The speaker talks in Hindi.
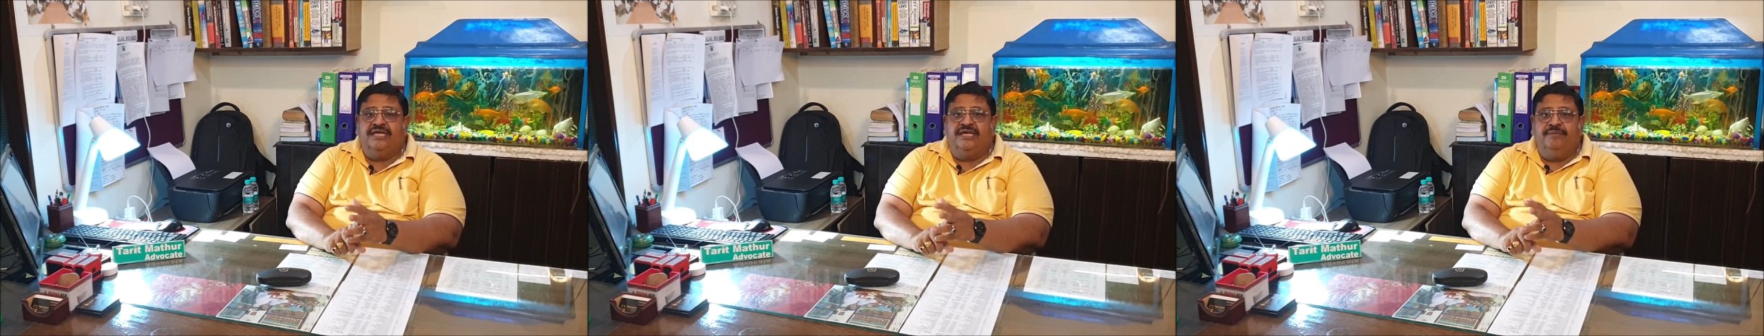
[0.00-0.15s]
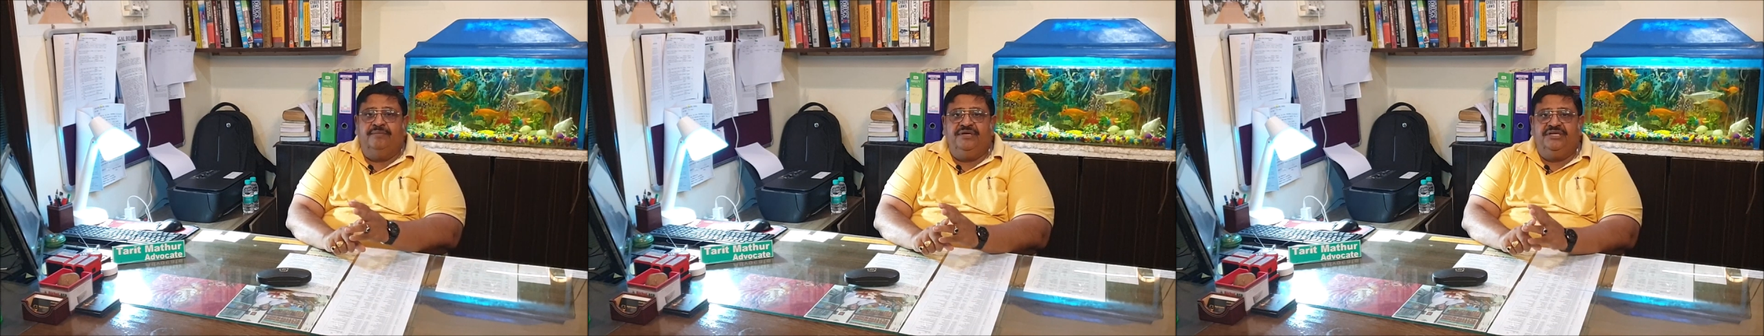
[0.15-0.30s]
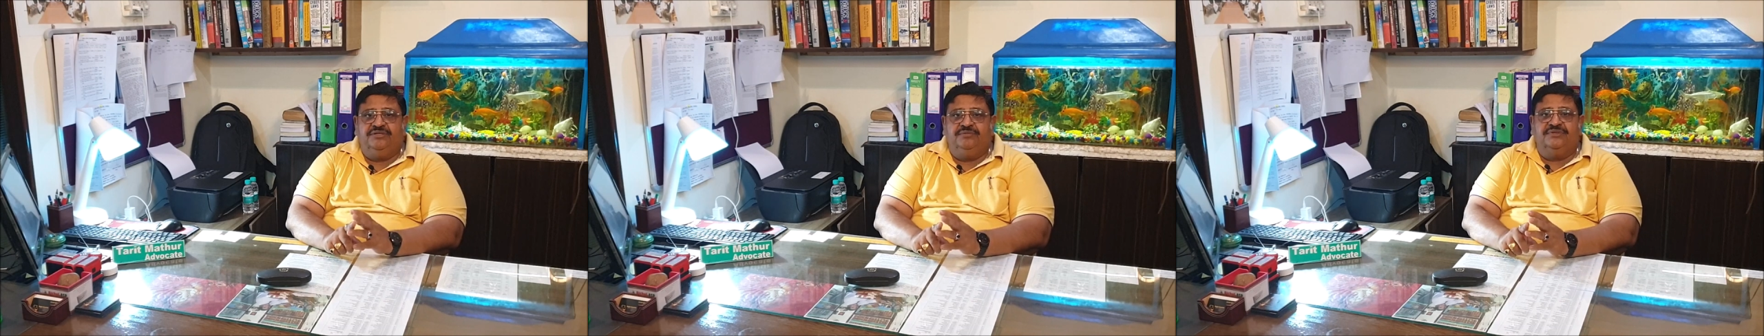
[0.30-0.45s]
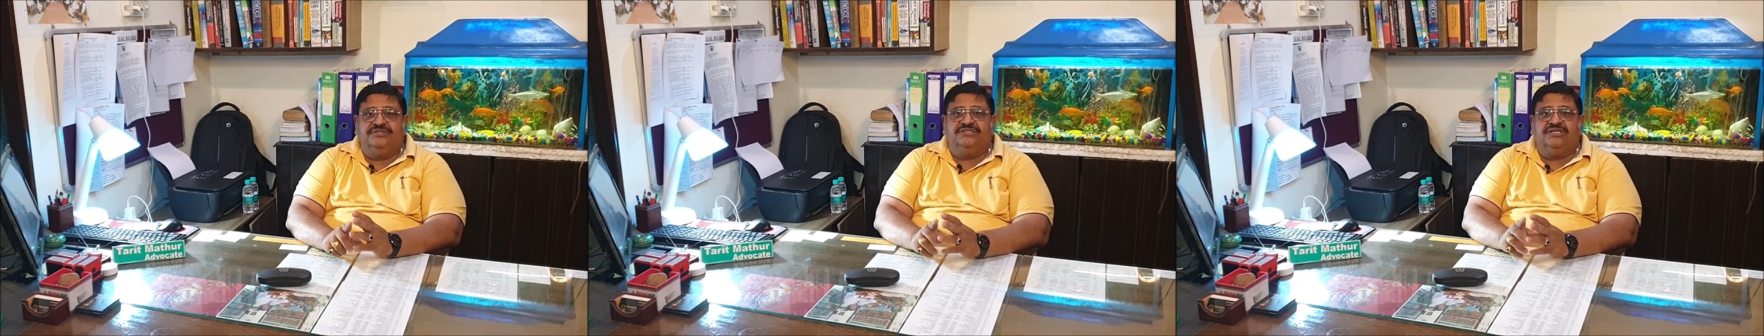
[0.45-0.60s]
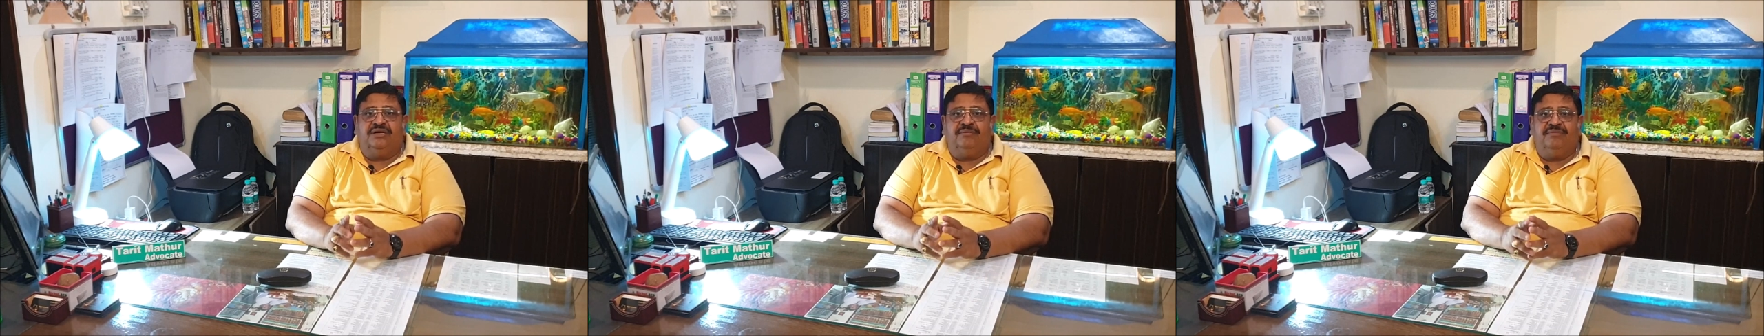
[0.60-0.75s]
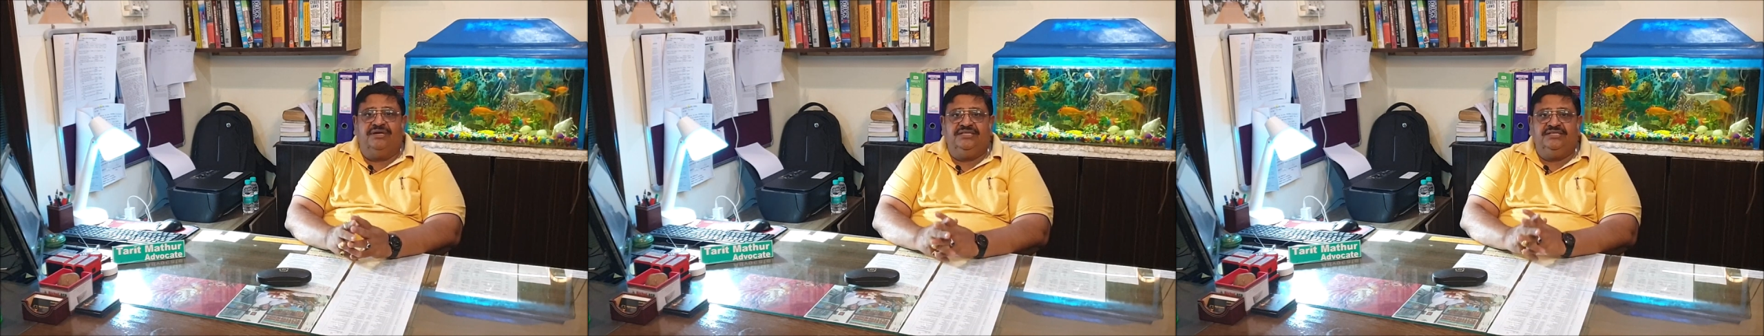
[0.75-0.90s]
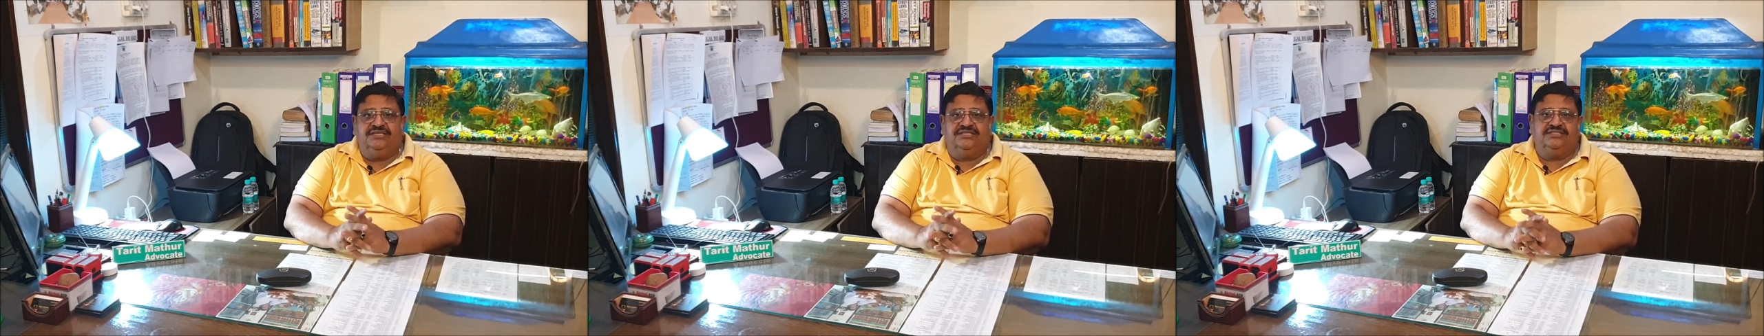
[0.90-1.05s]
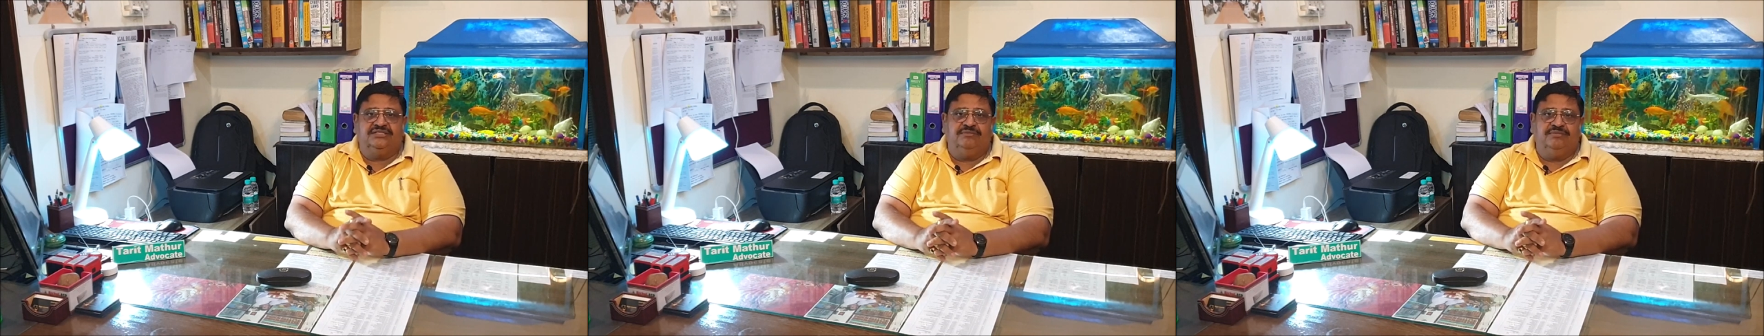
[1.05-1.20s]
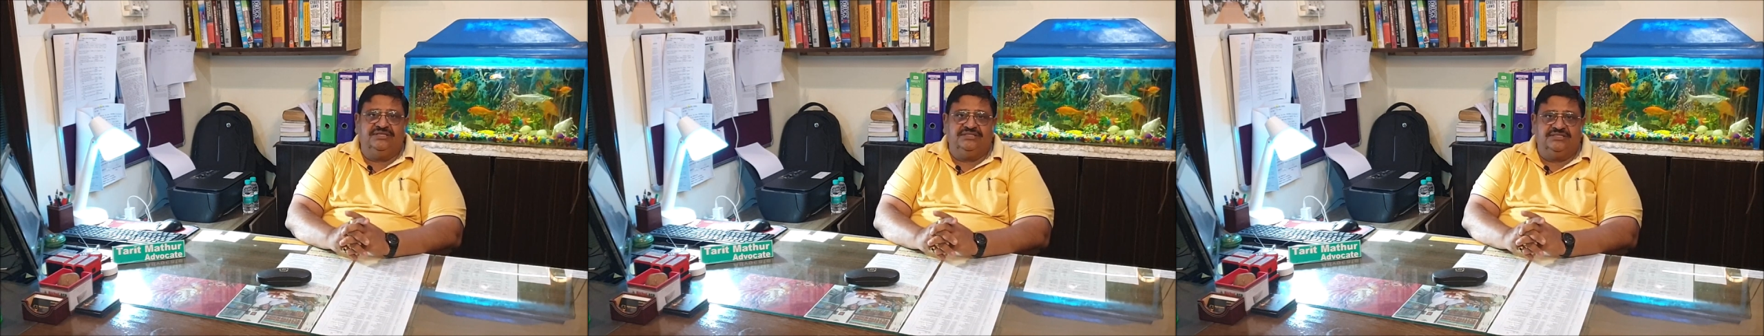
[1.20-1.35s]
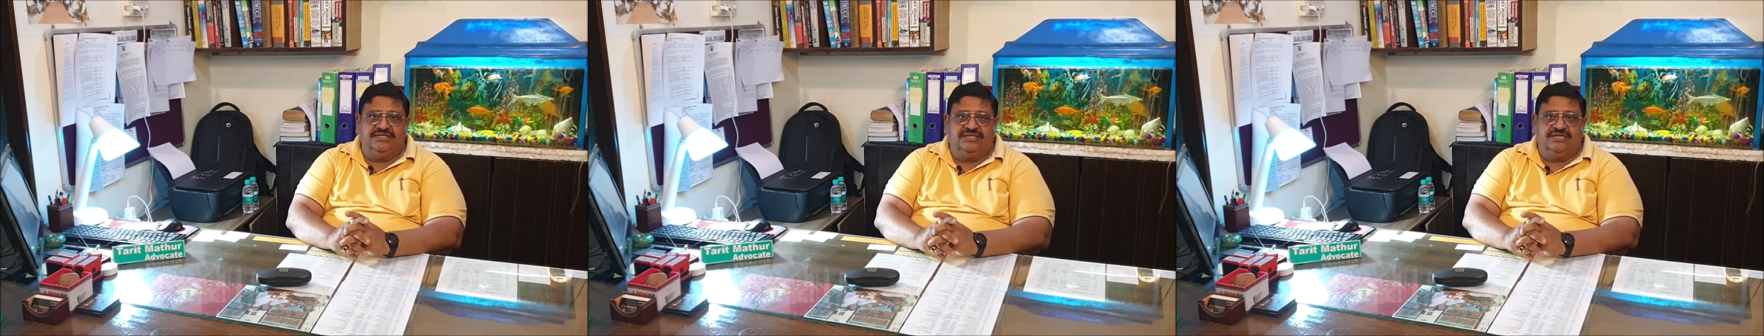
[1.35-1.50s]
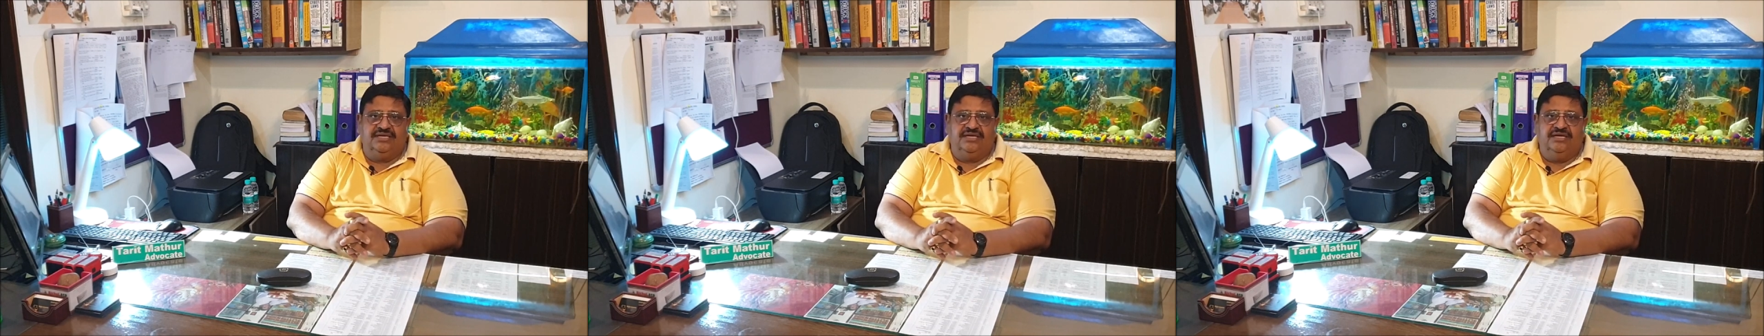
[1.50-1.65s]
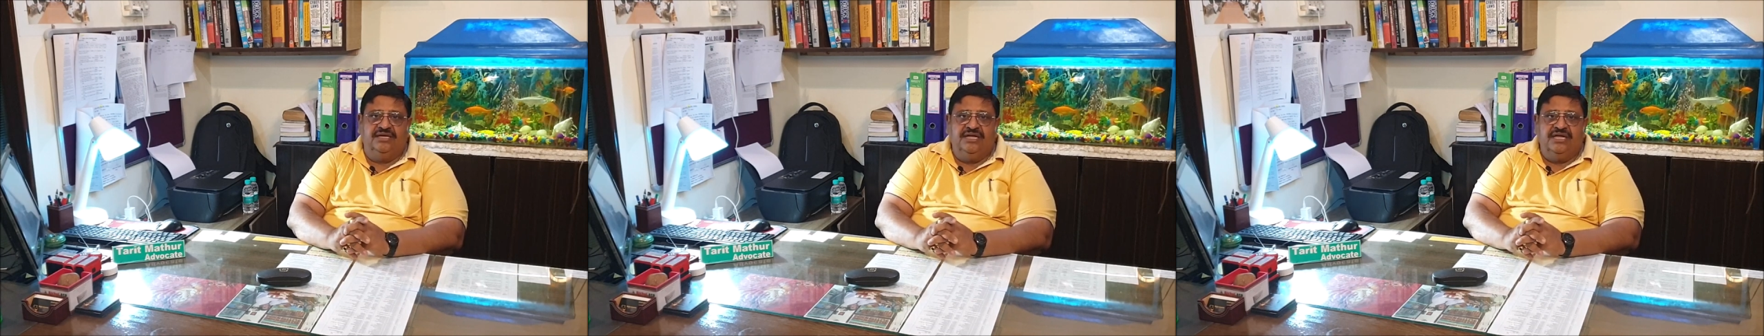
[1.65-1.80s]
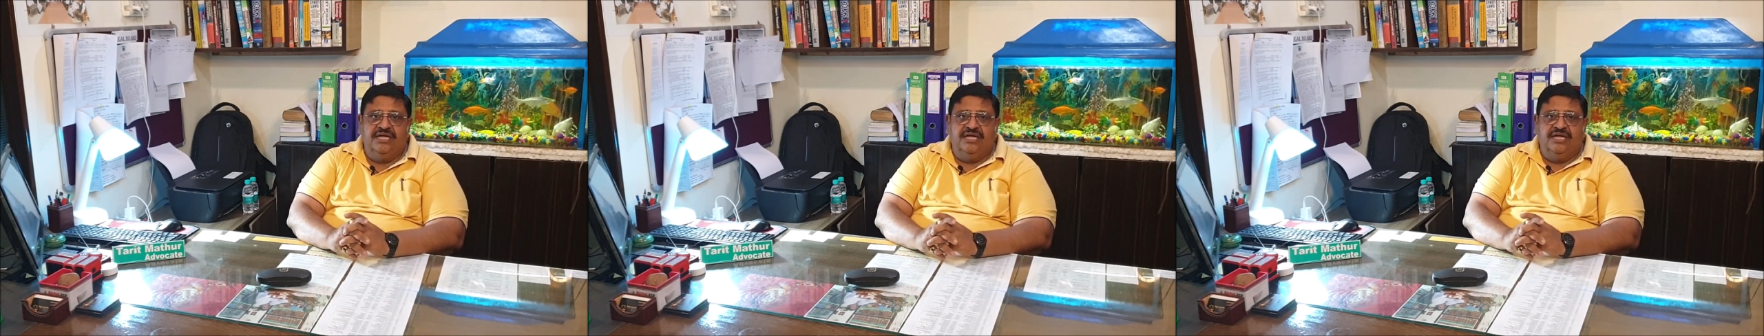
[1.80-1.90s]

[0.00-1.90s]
के बीच में सामंजस्य बन सके